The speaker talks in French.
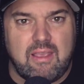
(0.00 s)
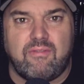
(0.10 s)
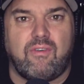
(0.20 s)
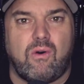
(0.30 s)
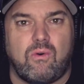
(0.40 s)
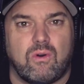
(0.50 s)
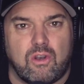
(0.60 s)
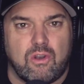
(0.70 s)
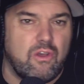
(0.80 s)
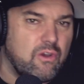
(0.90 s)
ils vont
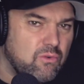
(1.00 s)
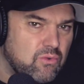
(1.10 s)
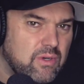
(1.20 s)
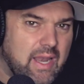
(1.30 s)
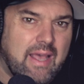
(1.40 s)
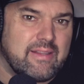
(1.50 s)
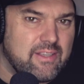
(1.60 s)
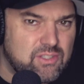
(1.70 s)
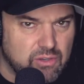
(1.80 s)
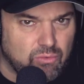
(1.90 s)
le ou la
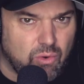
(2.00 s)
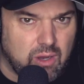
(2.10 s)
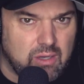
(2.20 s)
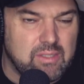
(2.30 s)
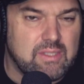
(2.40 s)
décevoir.